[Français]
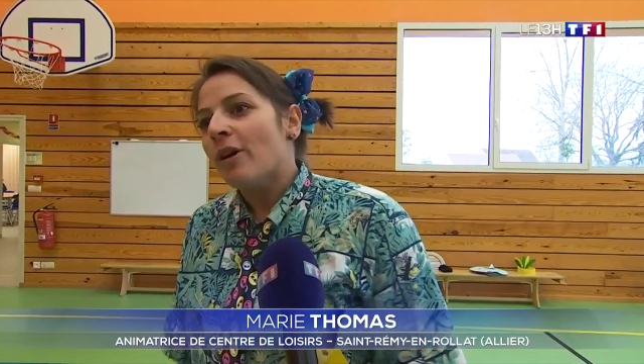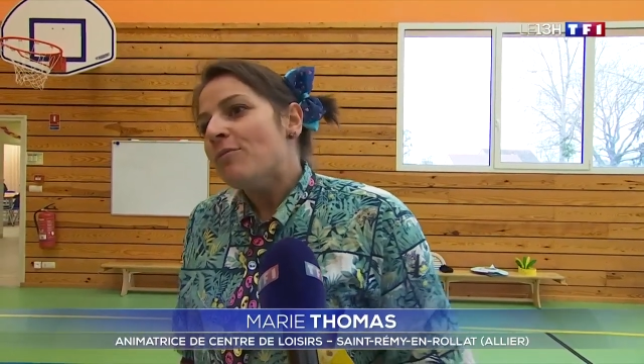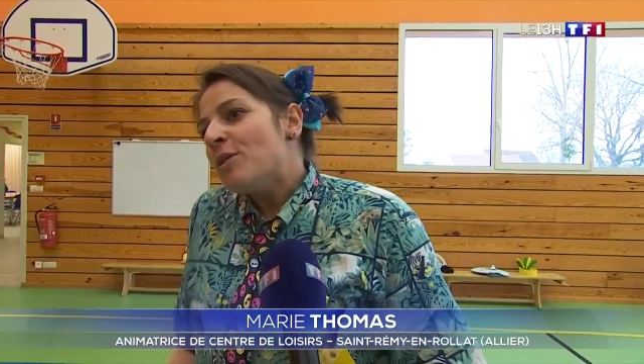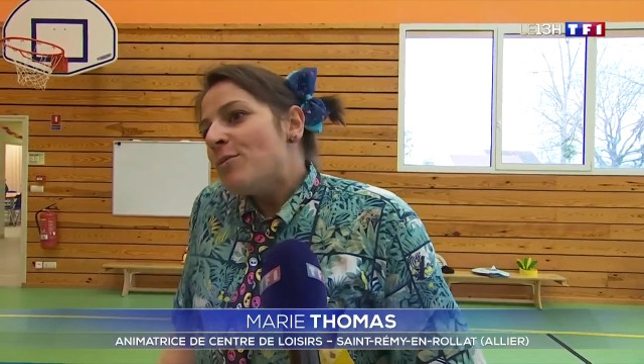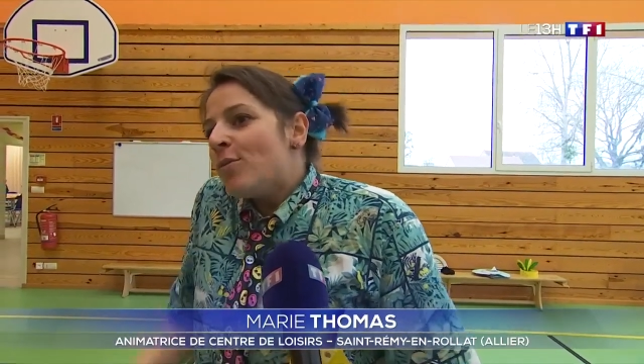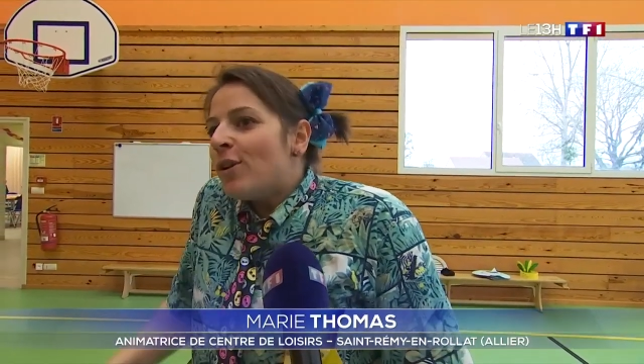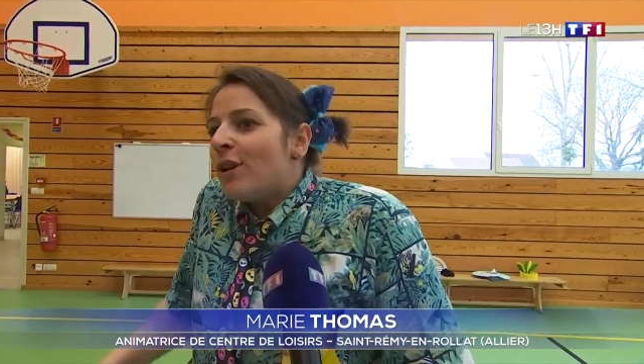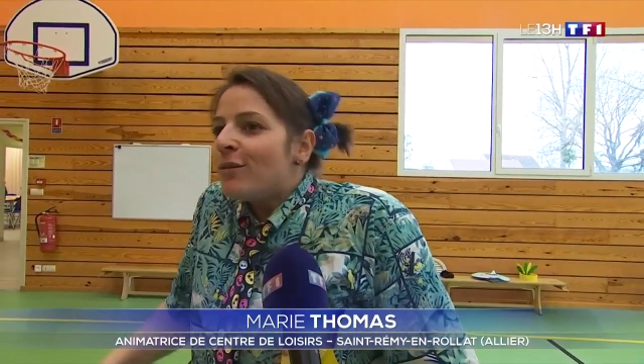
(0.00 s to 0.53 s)
fait un
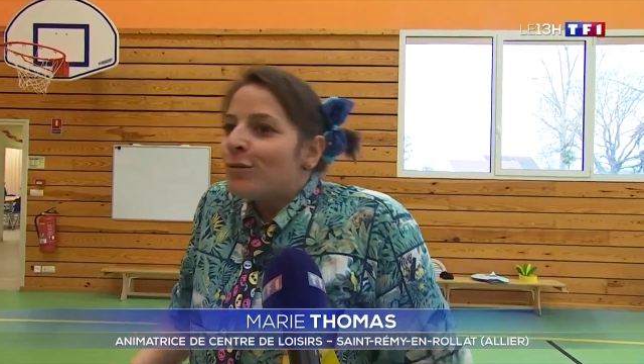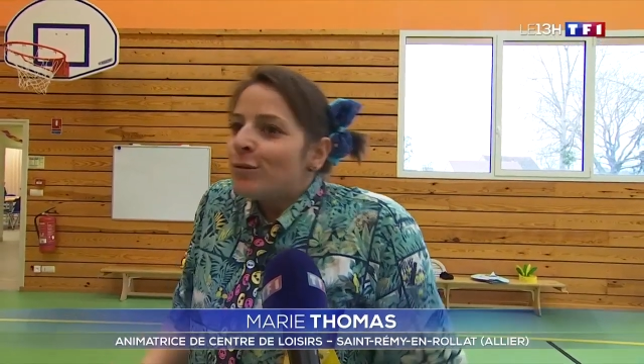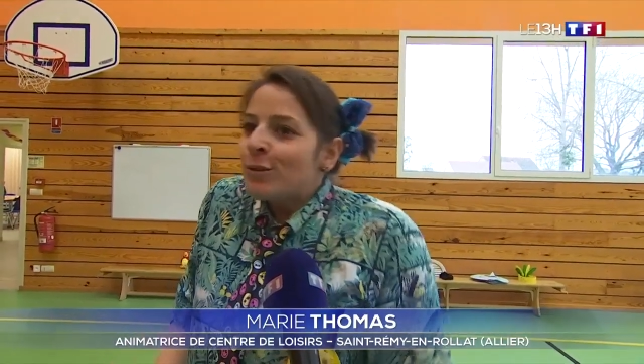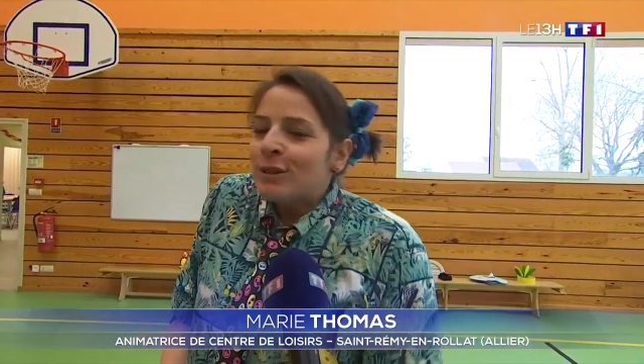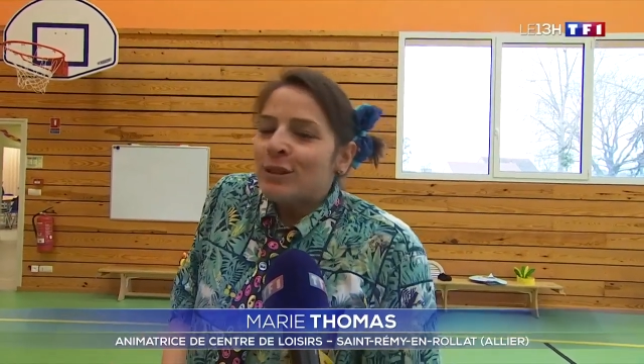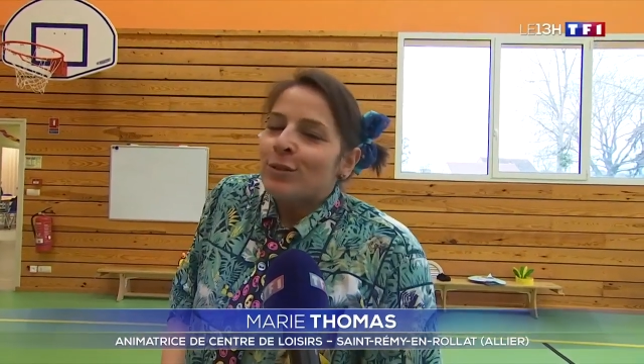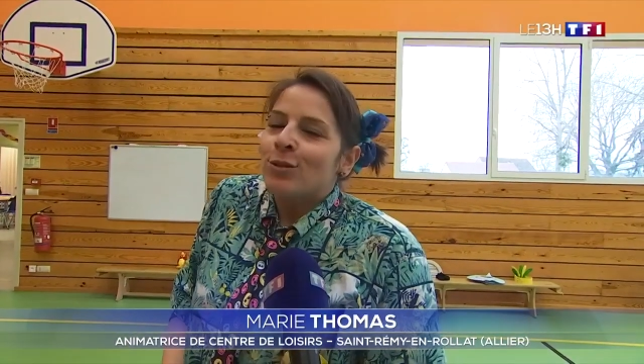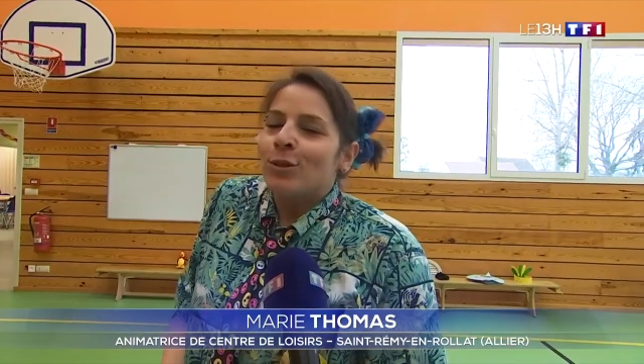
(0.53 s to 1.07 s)
petit peu les fous
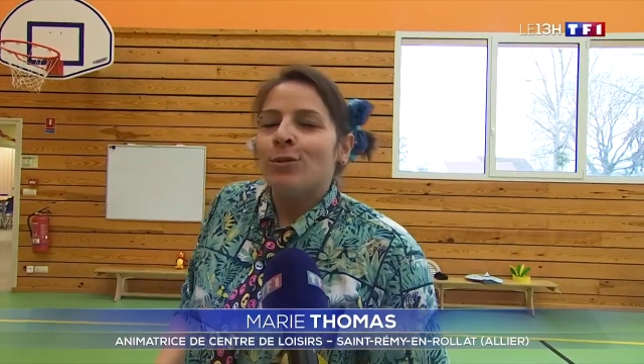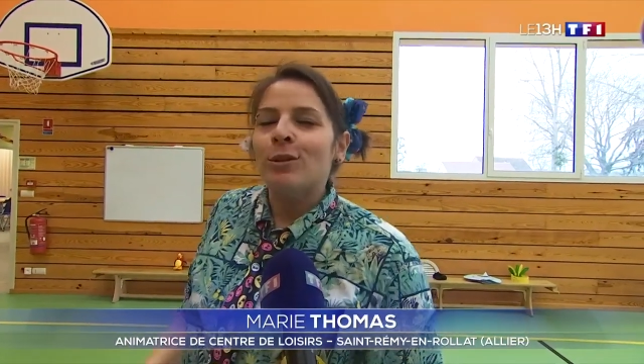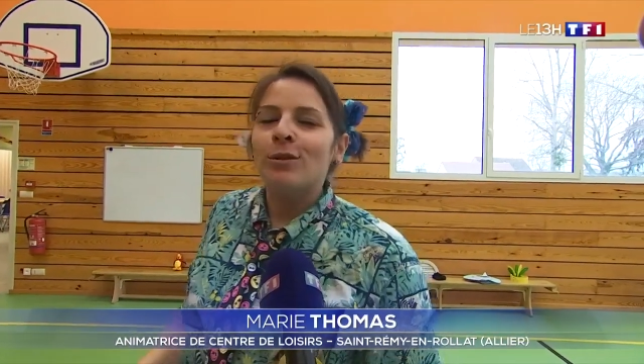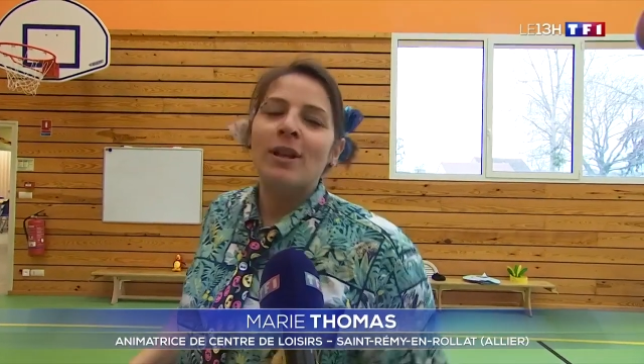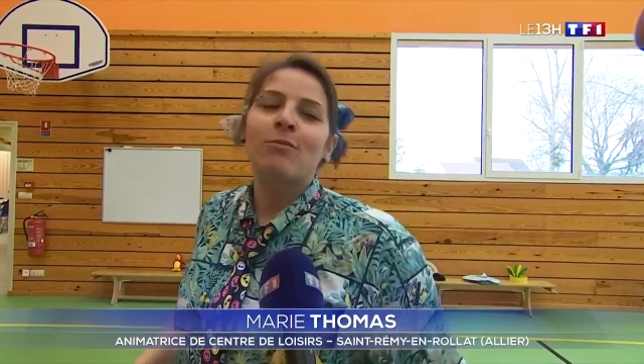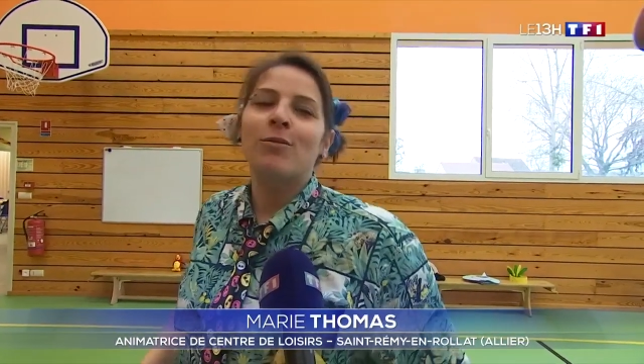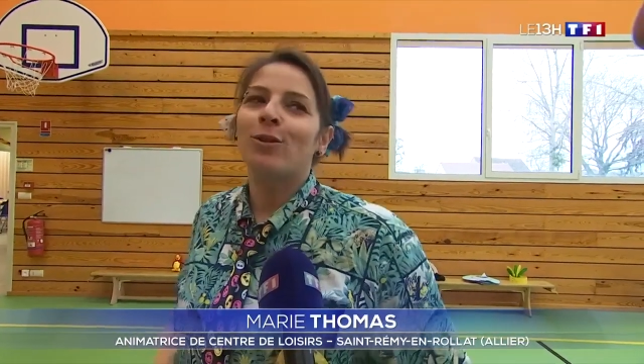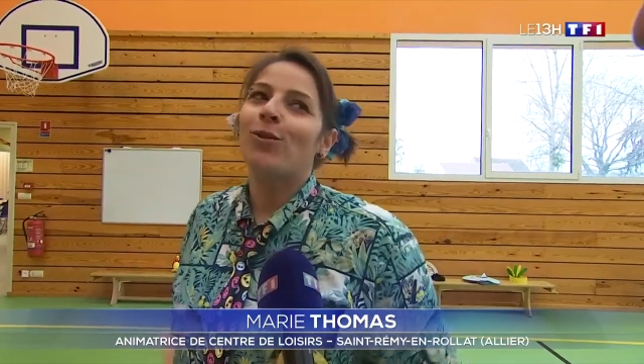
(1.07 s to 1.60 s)
aussi aujourd'hui,
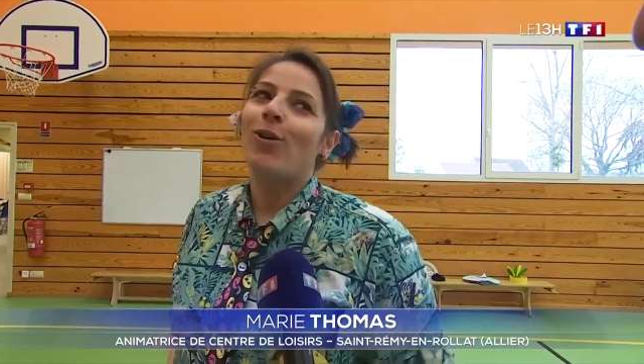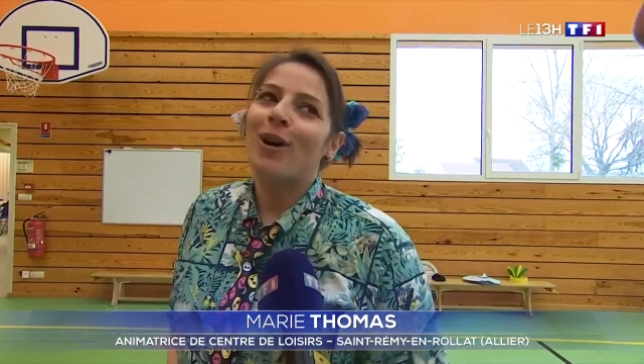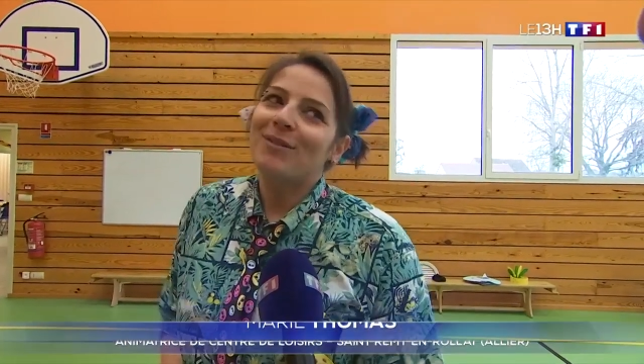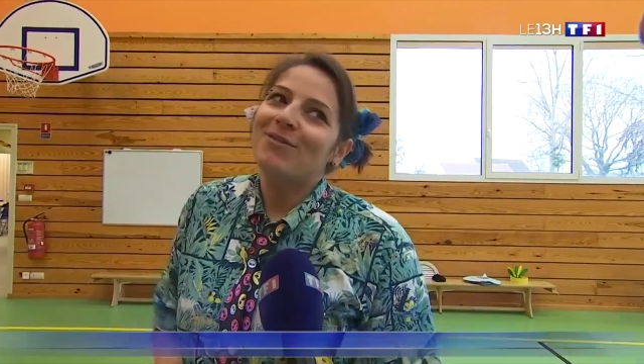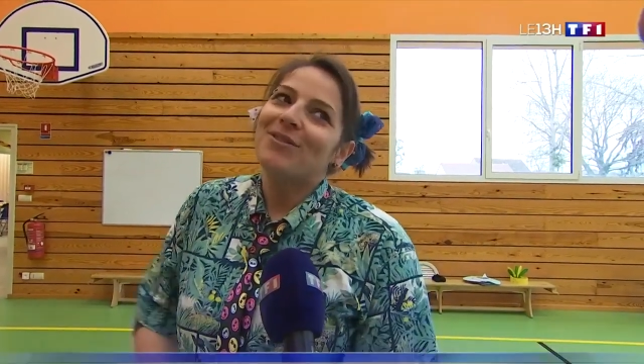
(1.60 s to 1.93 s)
on a un peu le droit.